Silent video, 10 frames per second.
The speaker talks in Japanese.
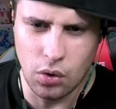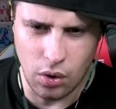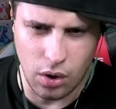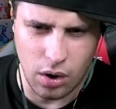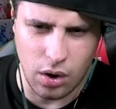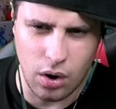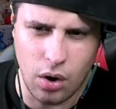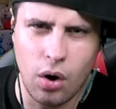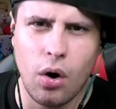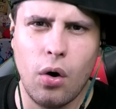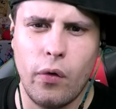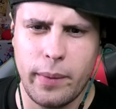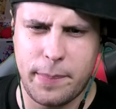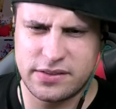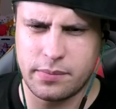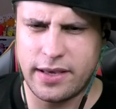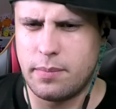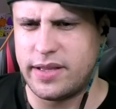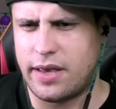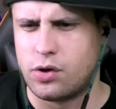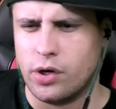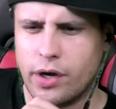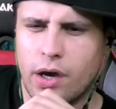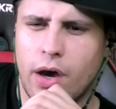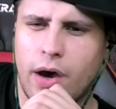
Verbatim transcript: おお一発目決めていく。どう